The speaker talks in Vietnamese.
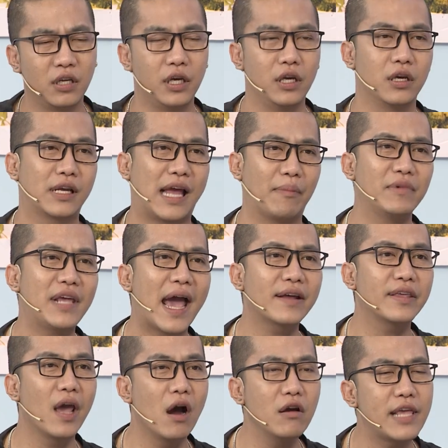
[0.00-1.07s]
thì cảm
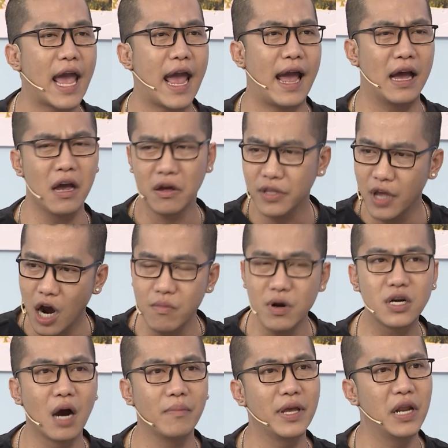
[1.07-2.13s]
giác nhớ nhà nhớ
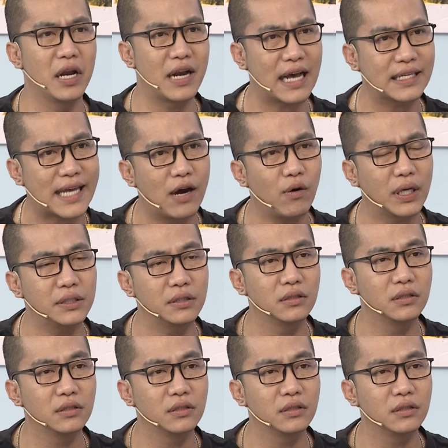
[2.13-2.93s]
bữa cơm gia đình ra sao anh